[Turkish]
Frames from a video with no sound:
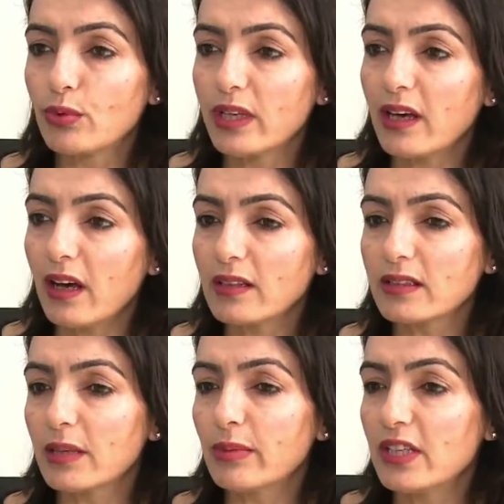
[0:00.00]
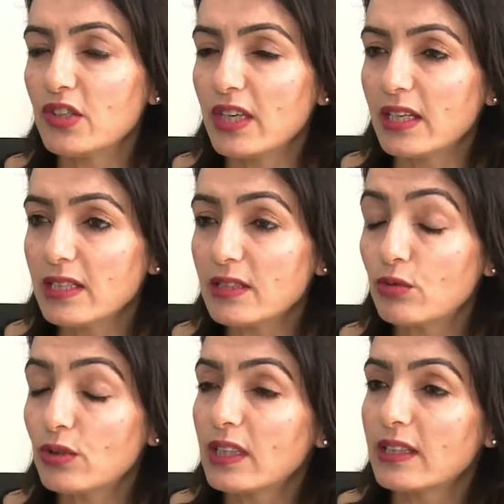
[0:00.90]
Buraya aktarabileceğiniz,
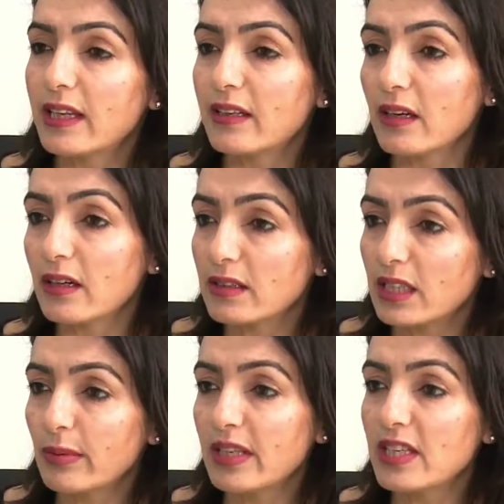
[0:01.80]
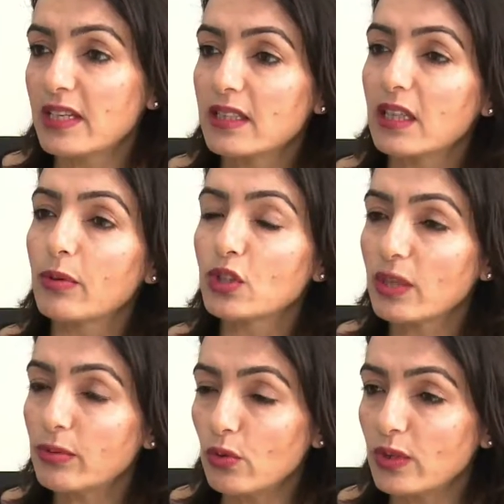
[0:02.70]
Türkiye'den aktarabileceğiniz ya da
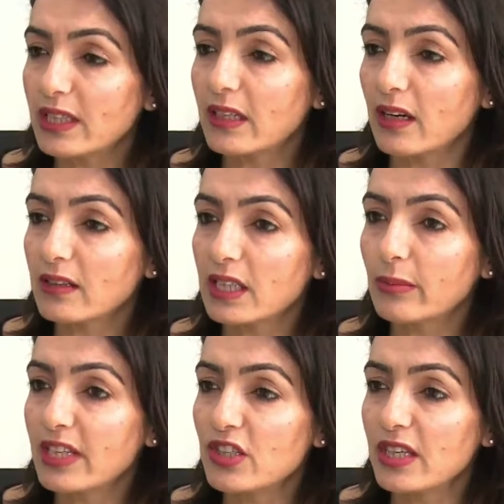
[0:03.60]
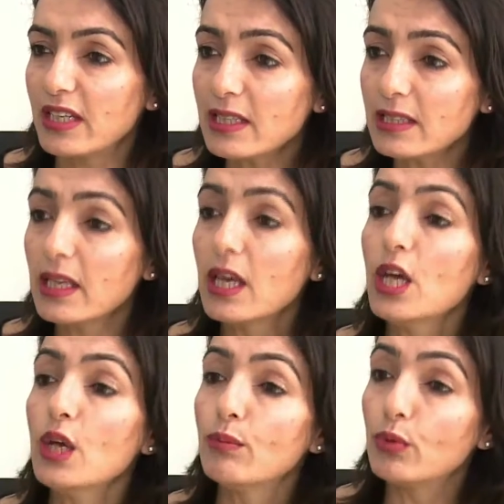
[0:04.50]
başka bir ülkeden aktarabileceğiniz
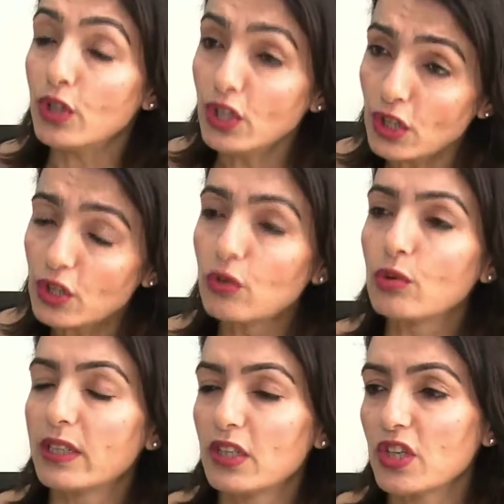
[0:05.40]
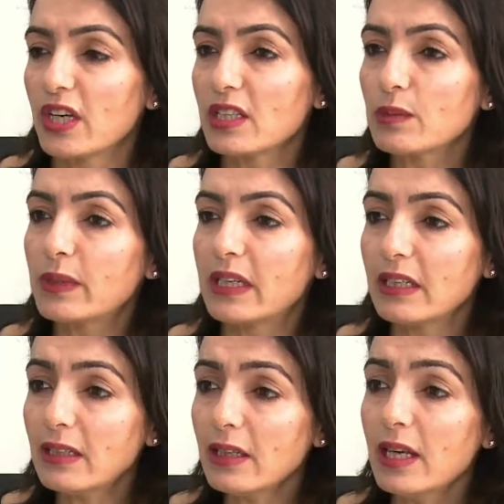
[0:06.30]
bu iş için kullanacağınız
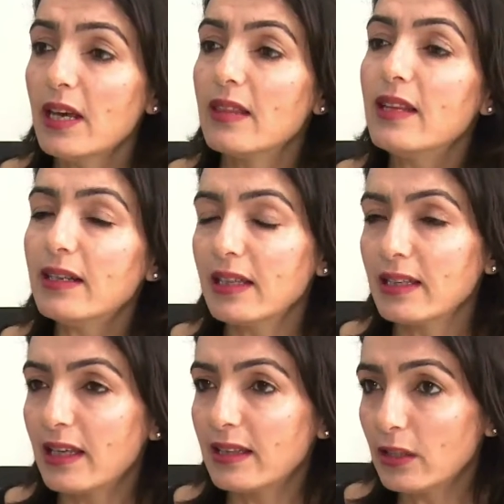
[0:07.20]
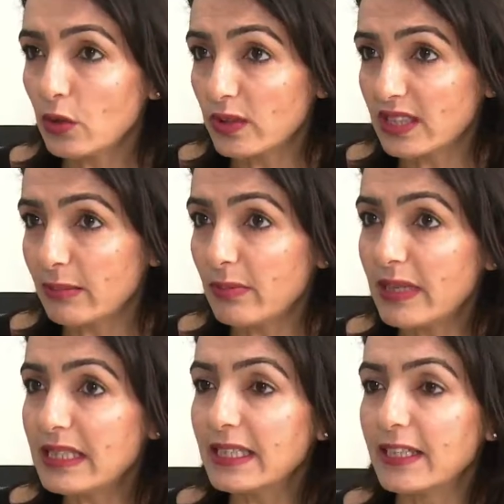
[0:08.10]
paranın nereden geldiğini
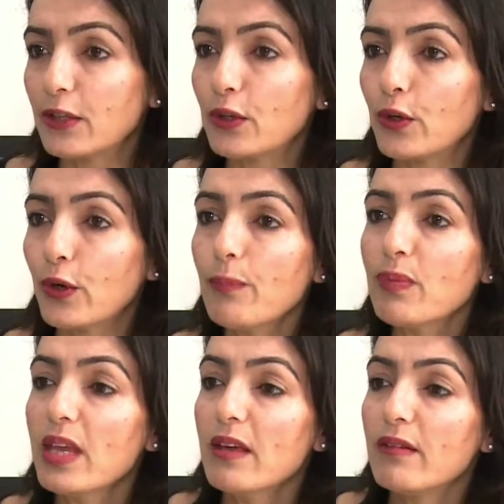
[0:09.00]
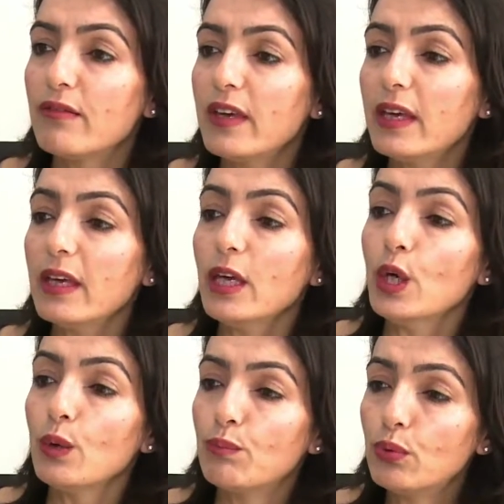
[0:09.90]
gösterebilmeniz gerekiyor. Ve
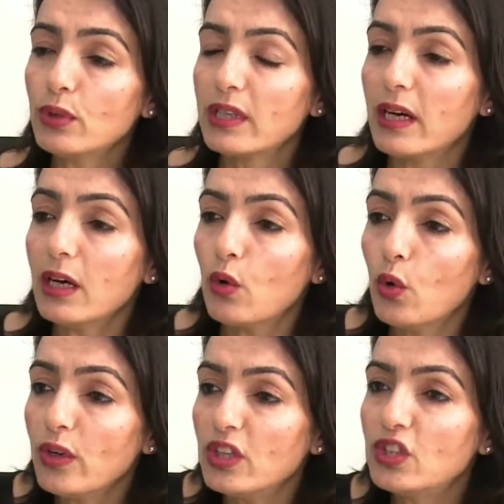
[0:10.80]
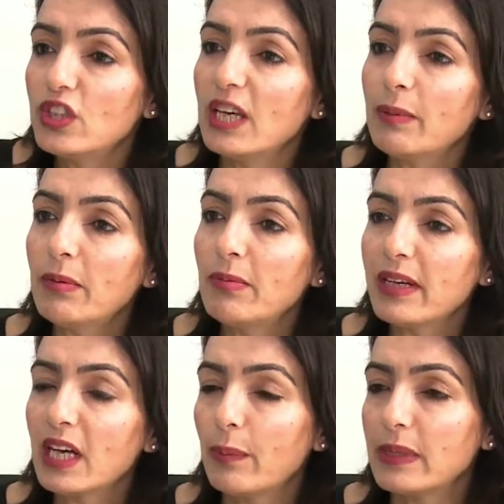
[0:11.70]
burada o işi
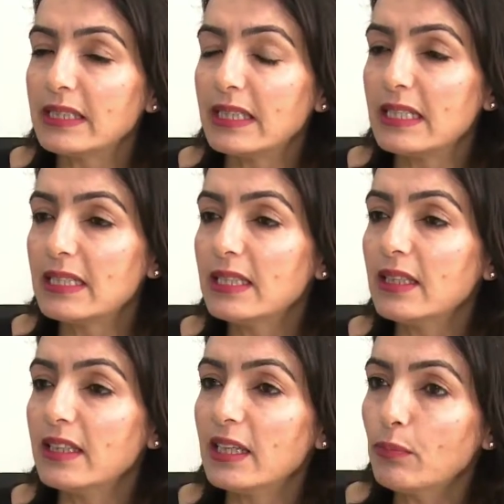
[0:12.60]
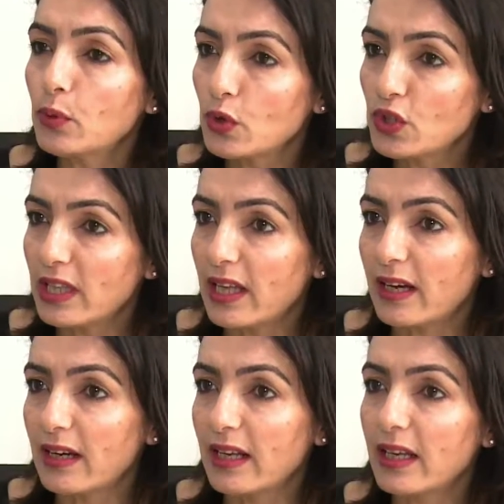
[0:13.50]
yapabilme kapasitenizi yine
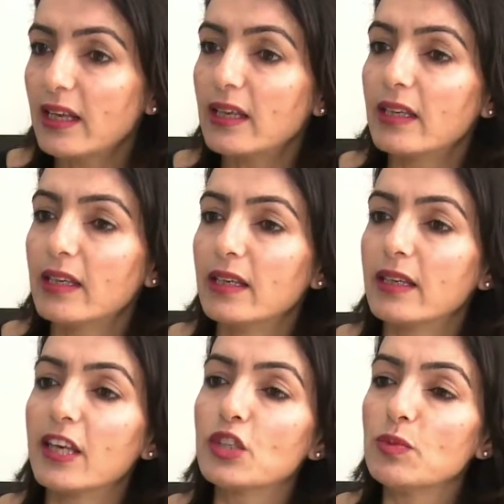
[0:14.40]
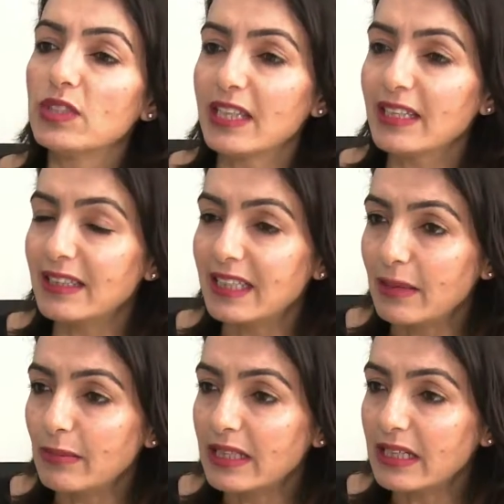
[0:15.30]
projelerle, e, geçmişteki
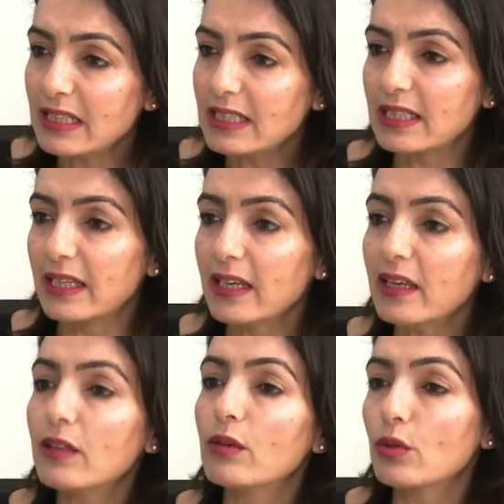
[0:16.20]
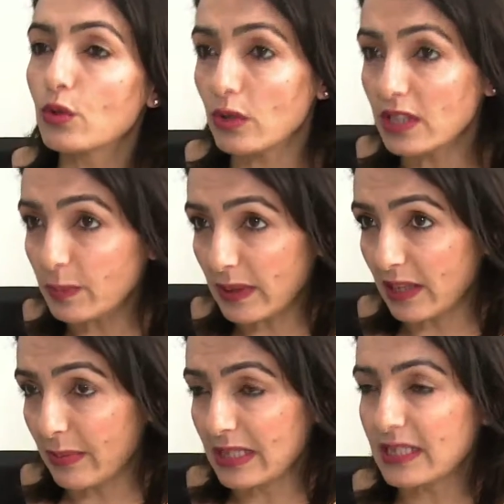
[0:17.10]
deneyimlerinizle
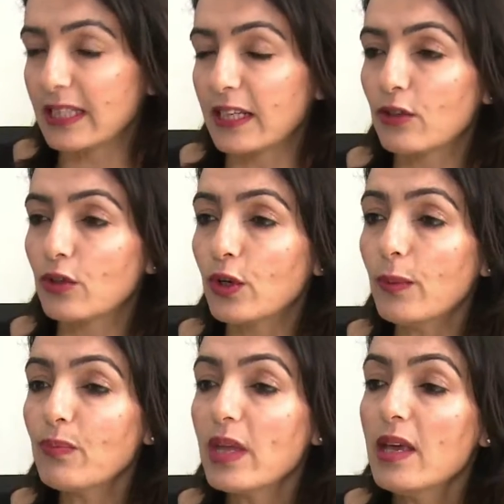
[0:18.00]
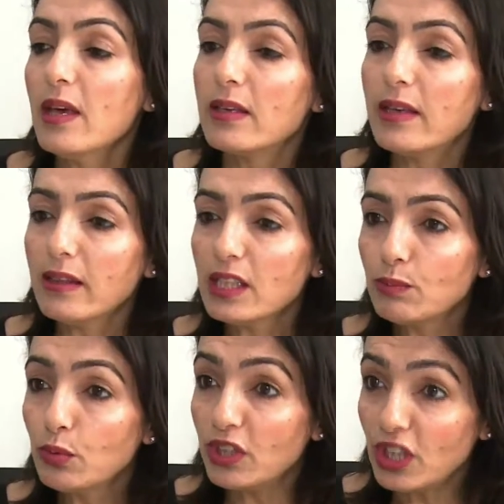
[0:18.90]
ispatlamanız gerekiyor.
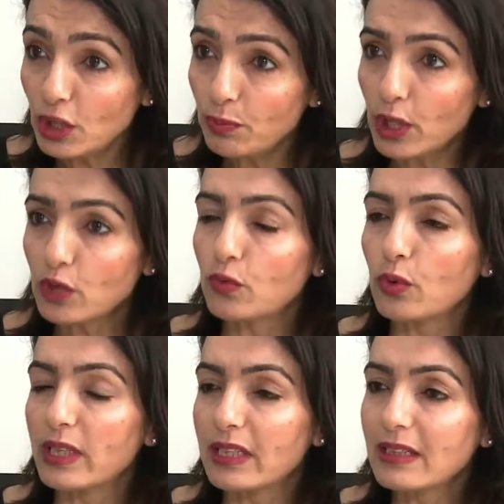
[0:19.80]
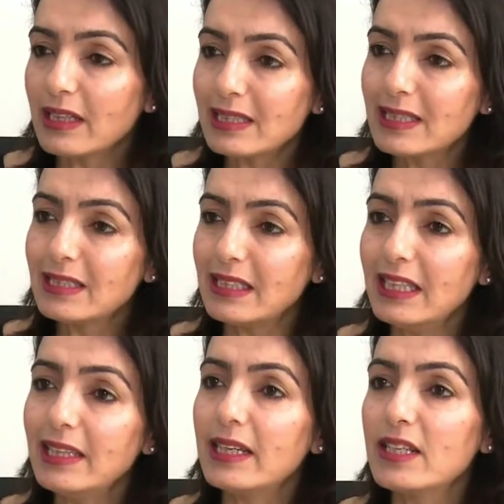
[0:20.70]
Yalnız bu iş başvurularında sizin
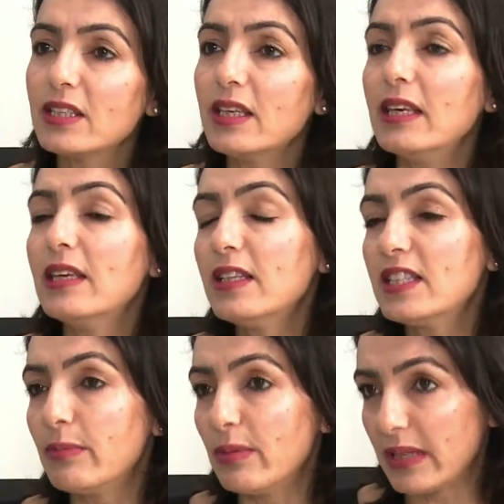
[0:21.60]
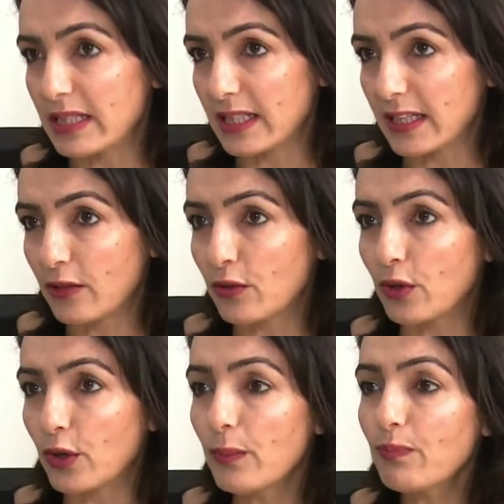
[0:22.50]
iyi derecede İngilizce bilmeniz
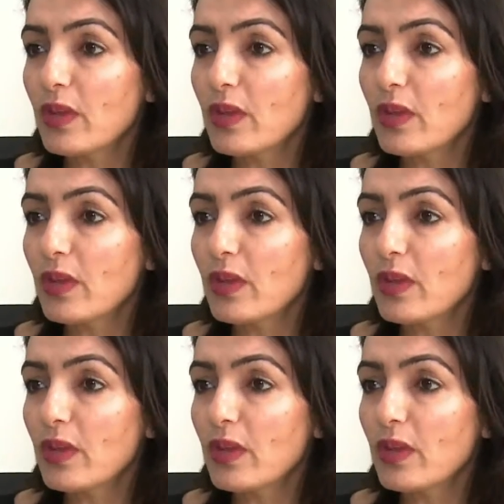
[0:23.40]
gerekiyor.